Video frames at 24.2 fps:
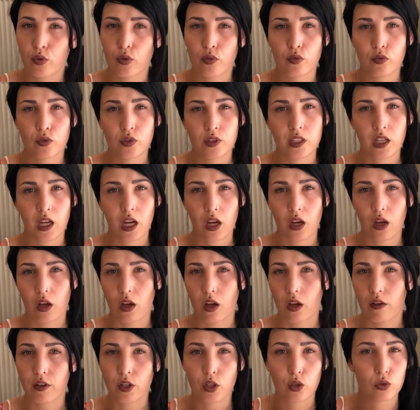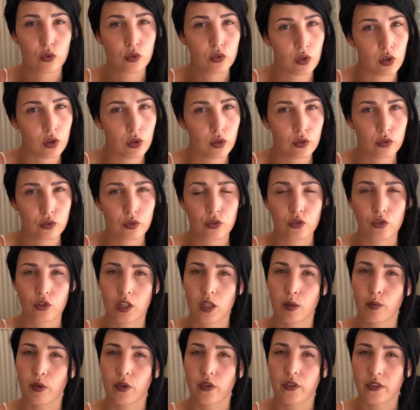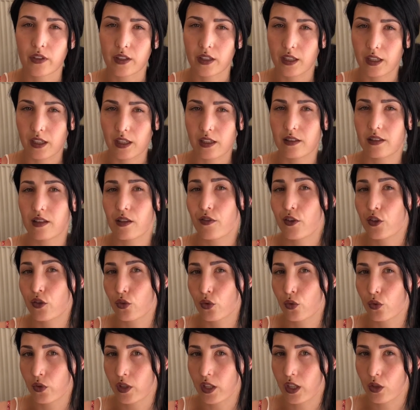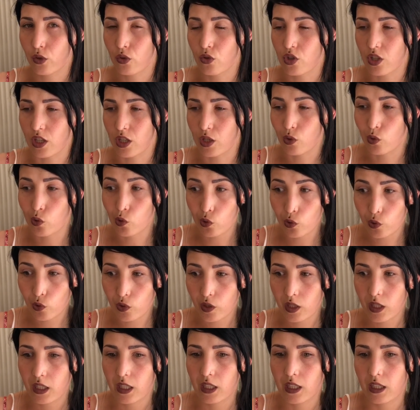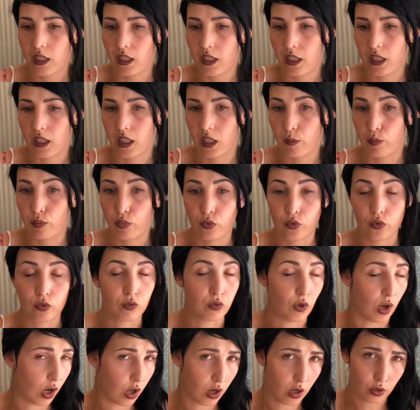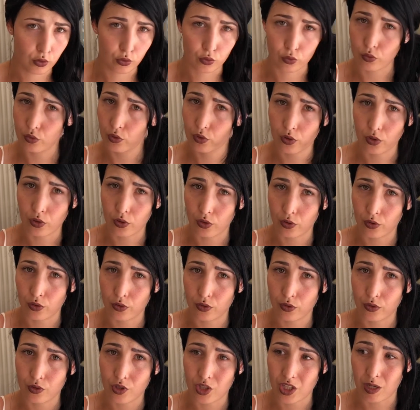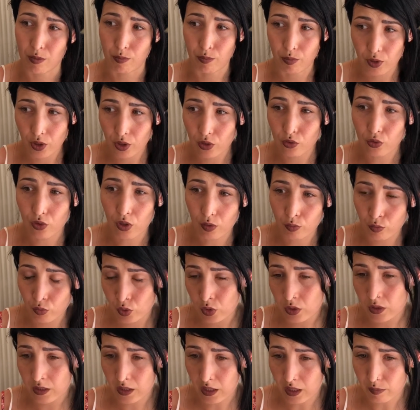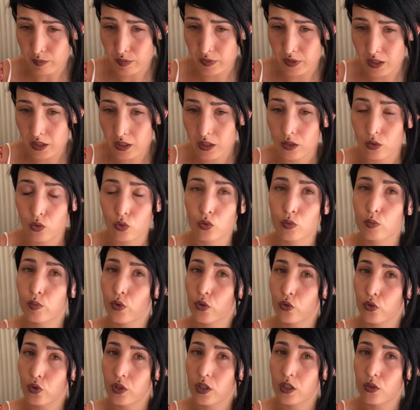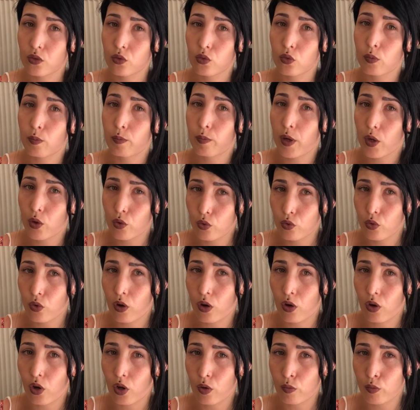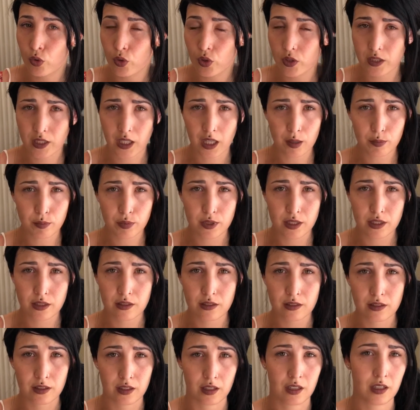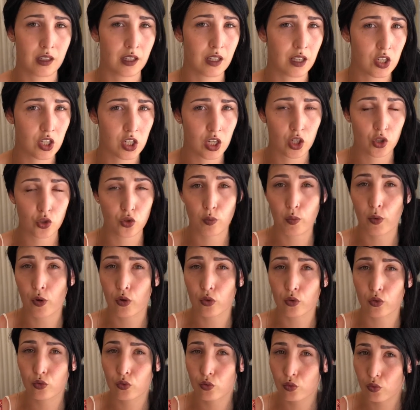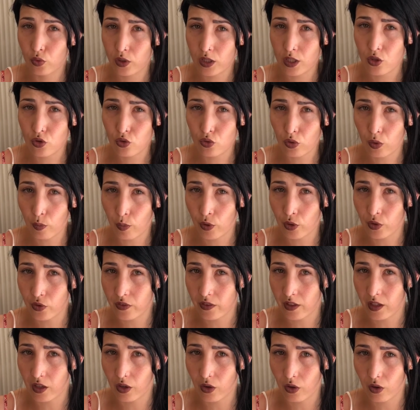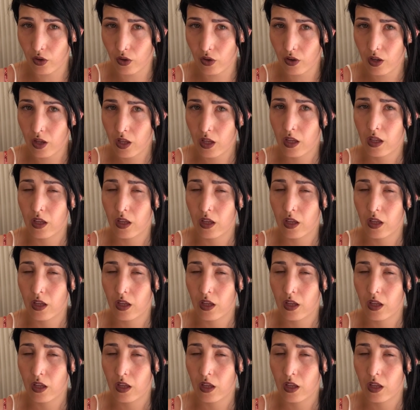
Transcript: pour vous dire euh, avec le temps ce que j'en ai pensé, les effets secondaires que j'ai eus, et puis voilà, donc euh, j'ai peur de l'hormonothérapie. Donc pour ceux qui ne sont pas au courant, l'hormonothérapie c'est un cachet que je prends tous les jours pendant 5 ans.